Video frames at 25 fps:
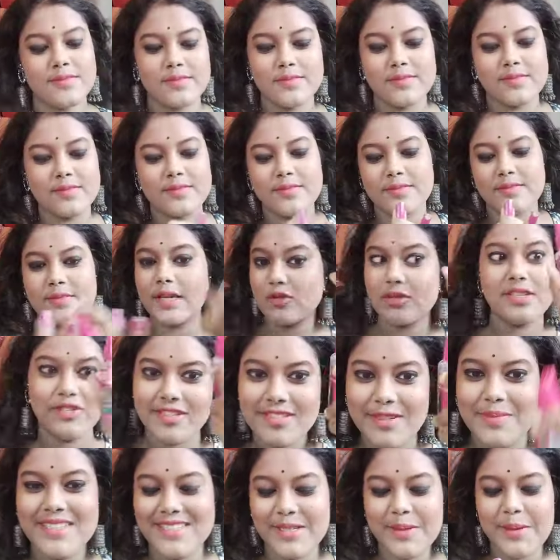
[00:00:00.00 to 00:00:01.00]
একটু
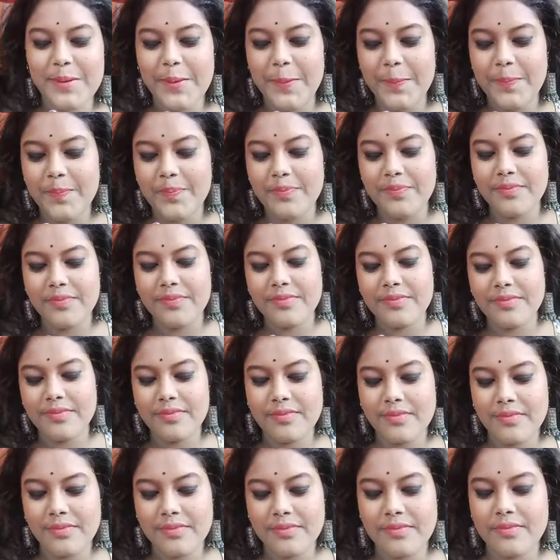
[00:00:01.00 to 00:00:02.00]
হেয়ার সিরাম লাগিয়ে
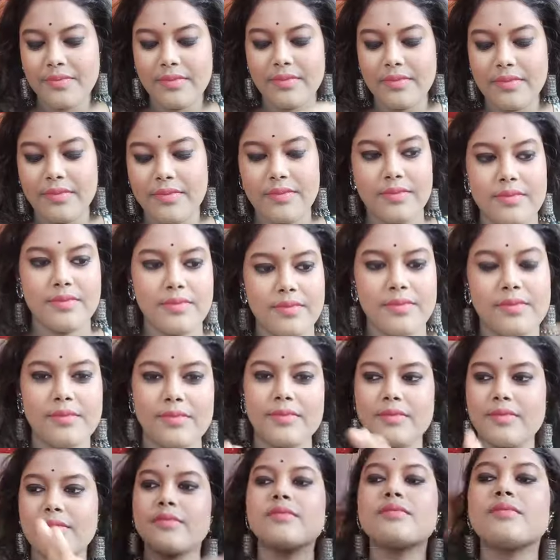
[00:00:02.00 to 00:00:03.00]
নিয়েছি
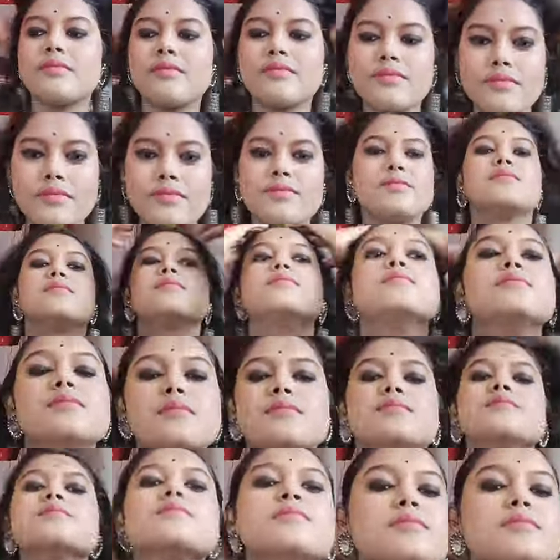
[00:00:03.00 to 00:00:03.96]
হেয়ার সিরাম লাগিয়ে